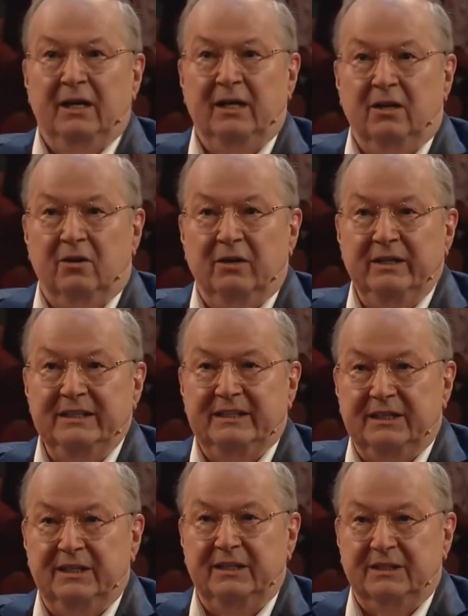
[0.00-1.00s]
Äh,
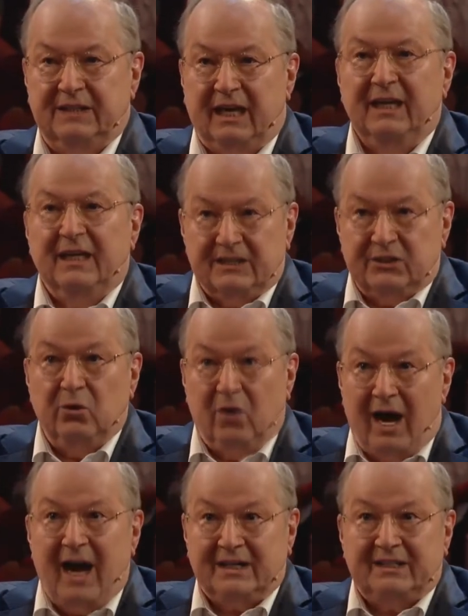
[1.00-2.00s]
und äh,
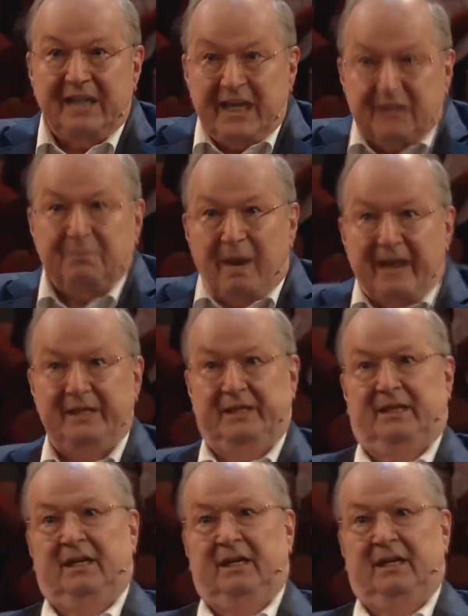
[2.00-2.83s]
so achte ich meine